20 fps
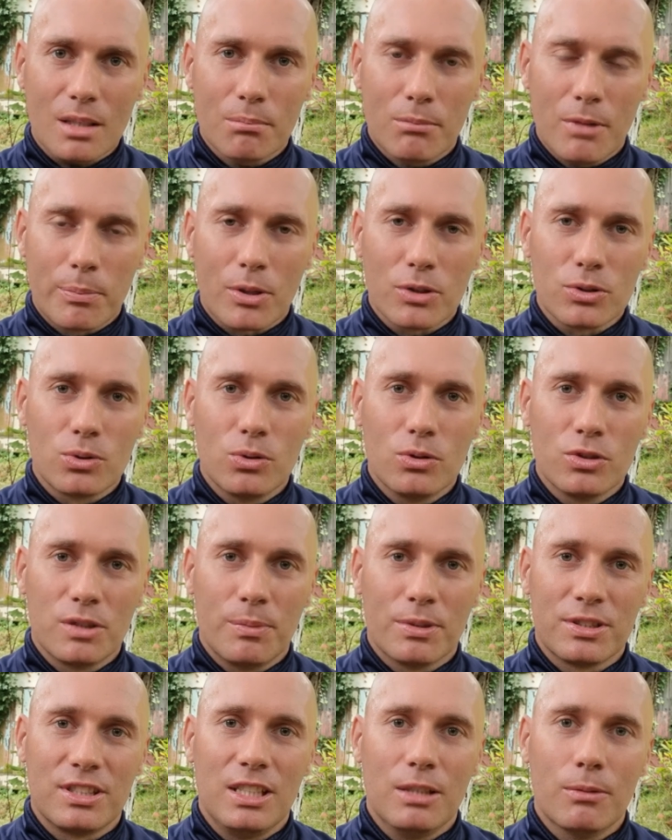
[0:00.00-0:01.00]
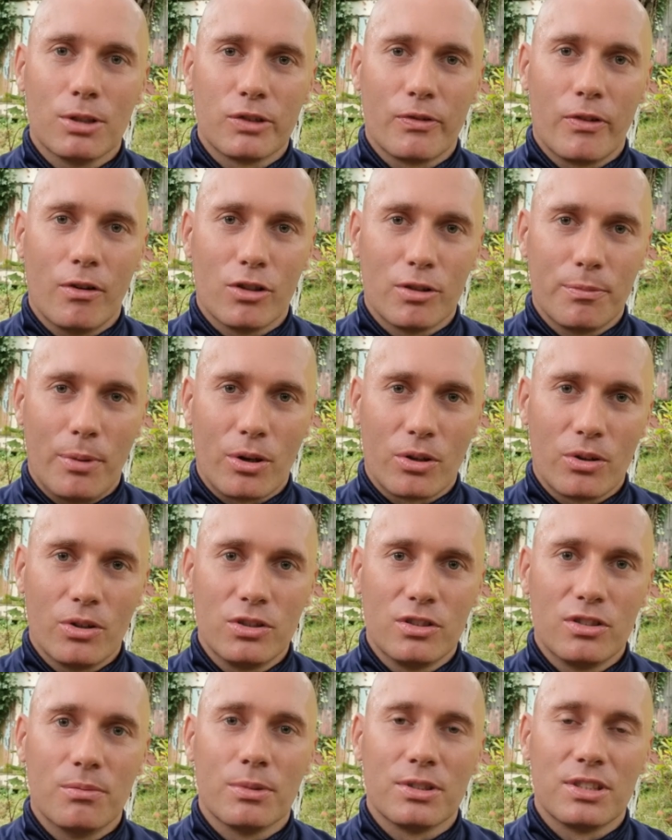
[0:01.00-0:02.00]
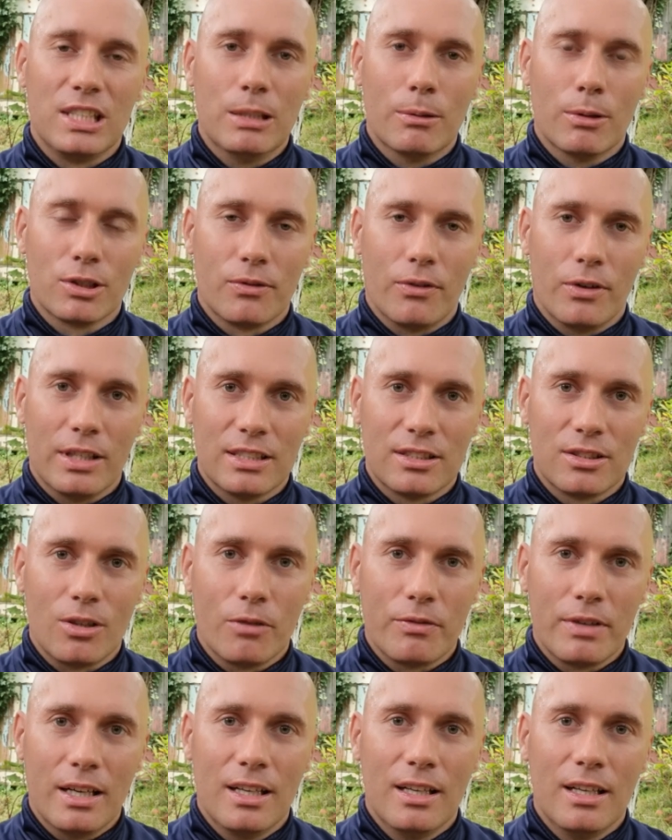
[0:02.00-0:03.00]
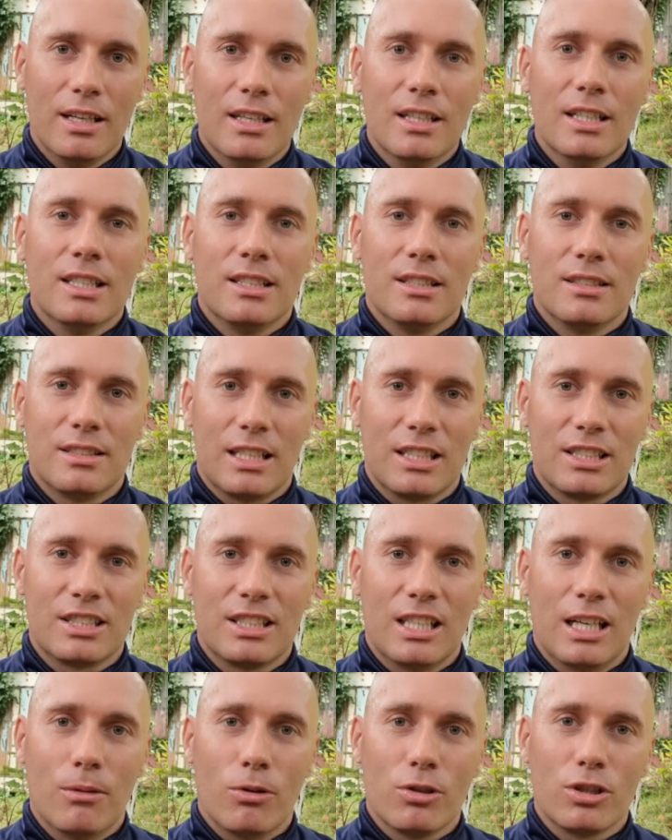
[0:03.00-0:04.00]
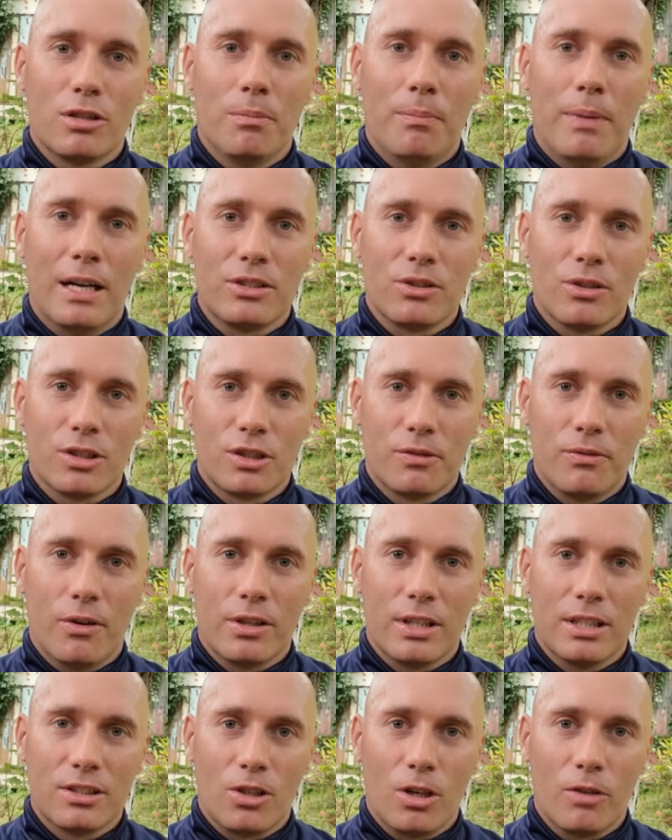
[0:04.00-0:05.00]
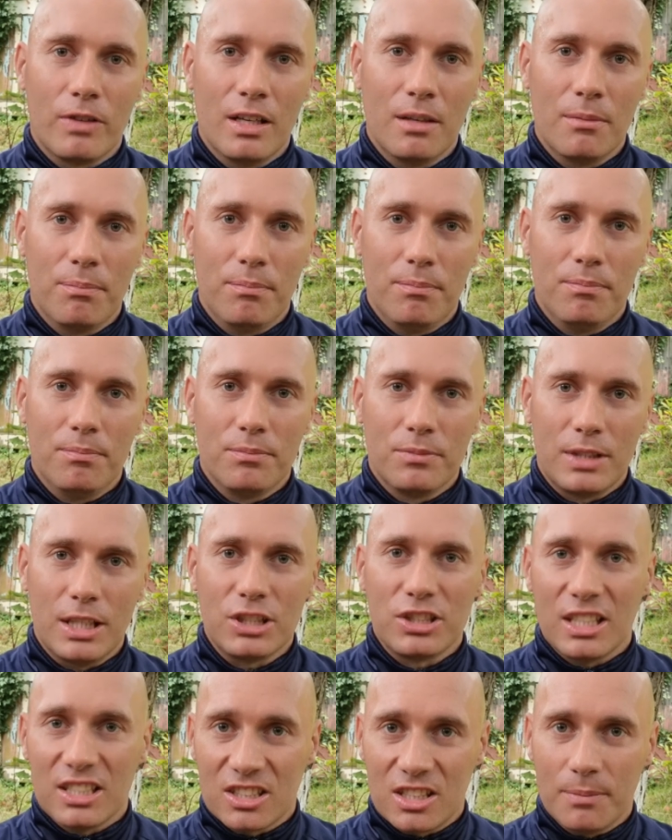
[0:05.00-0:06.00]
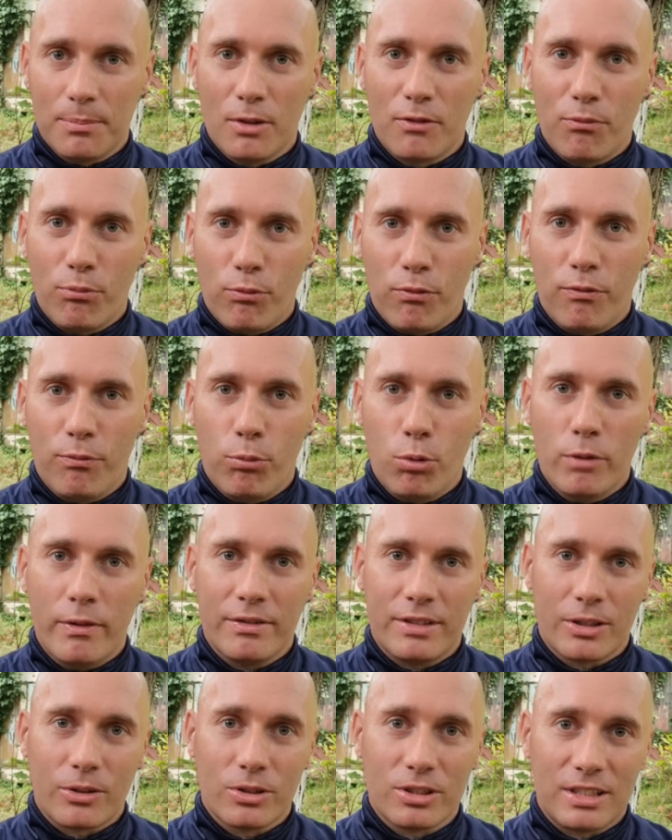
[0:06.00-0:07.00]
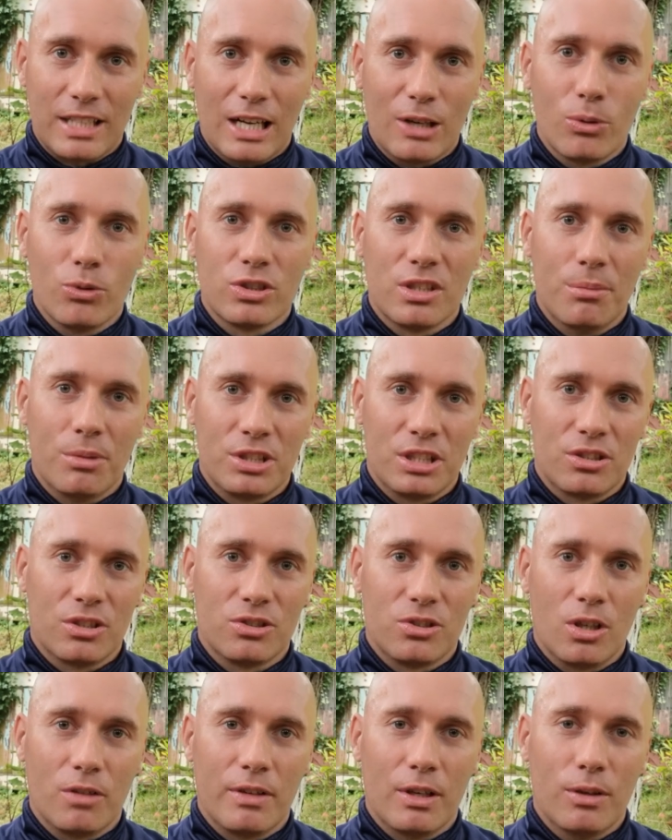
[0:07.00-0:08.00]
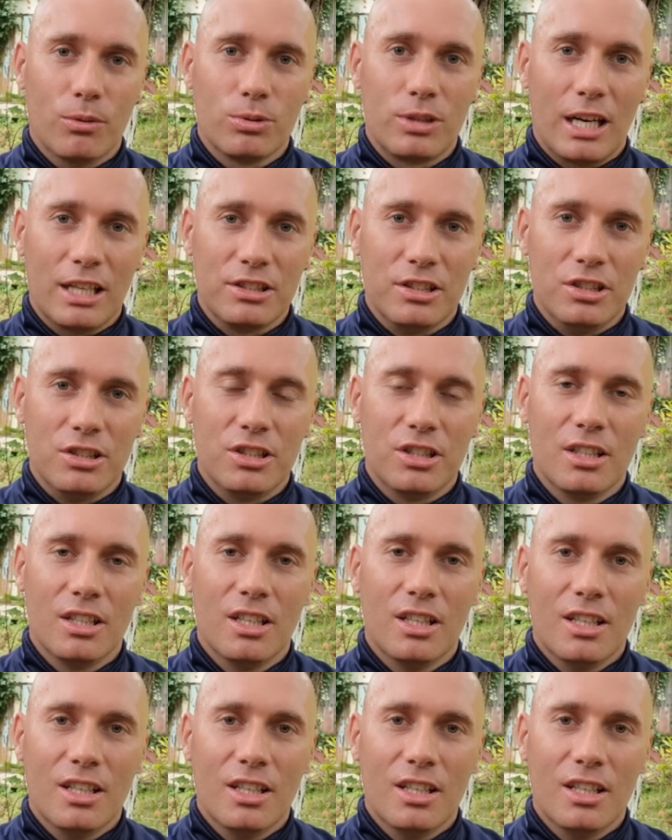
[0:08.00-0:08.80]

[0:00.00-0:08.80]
Po prostu wzmocniło swoją odporność, wzmocniło swoje zdrowie, zaczęło dbać o swoje zdrowie, też często pod wpływem tego strachu, że może to zdrowie utracić.